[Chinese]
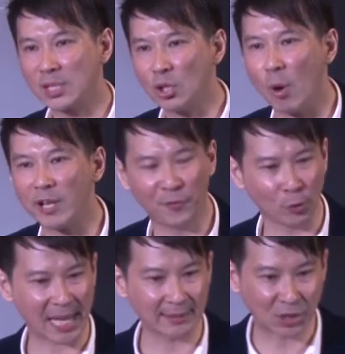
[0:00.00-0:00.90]
这是我的
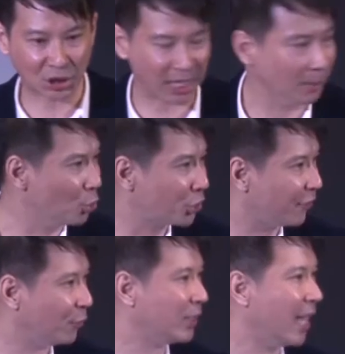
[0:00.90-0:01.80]
负担，这是秦牧
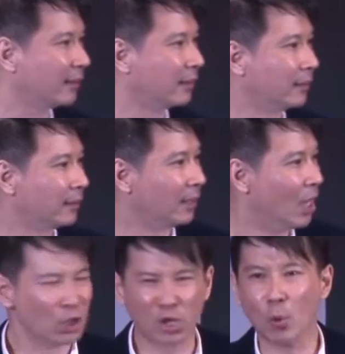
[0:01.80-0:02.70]
师的负担。
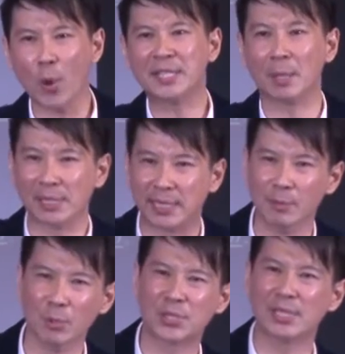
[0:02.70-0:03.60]
所以，为什么
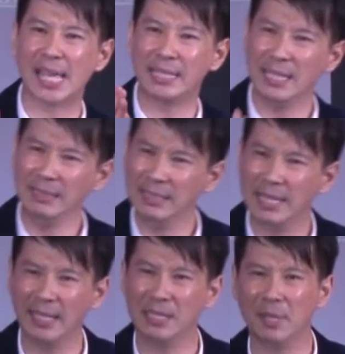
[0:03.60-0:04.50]
秦牧师在1
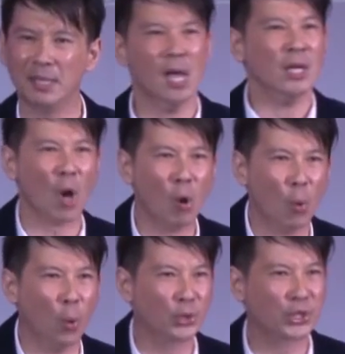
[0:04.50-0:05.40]
年里面有
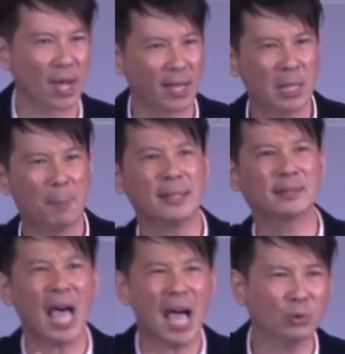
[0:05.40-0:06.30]
52个礼
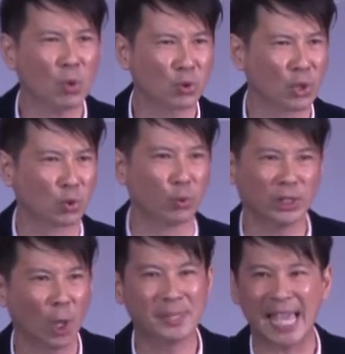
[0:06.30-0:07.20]
拜，大多数的
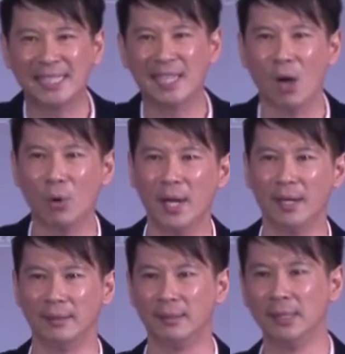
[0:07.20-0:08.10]
主日都不在教
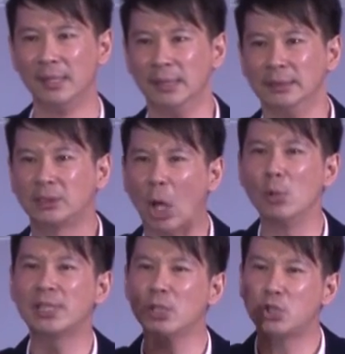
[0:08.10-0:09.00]
会，
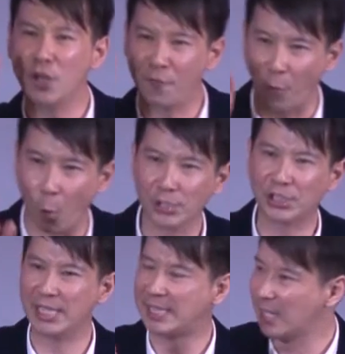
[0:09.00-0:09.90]
都是去
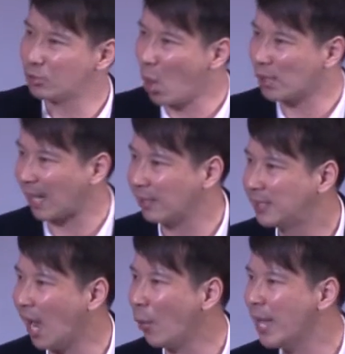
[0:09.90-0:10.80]
服侍一些弱小
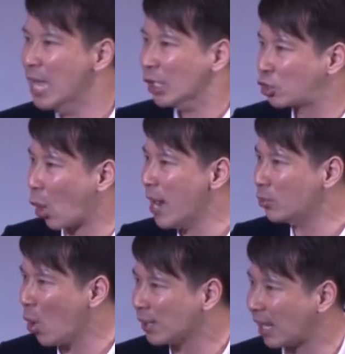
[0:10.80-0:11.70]
的教会。所
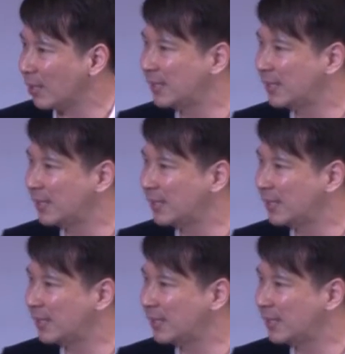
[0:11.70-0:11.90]
谓弱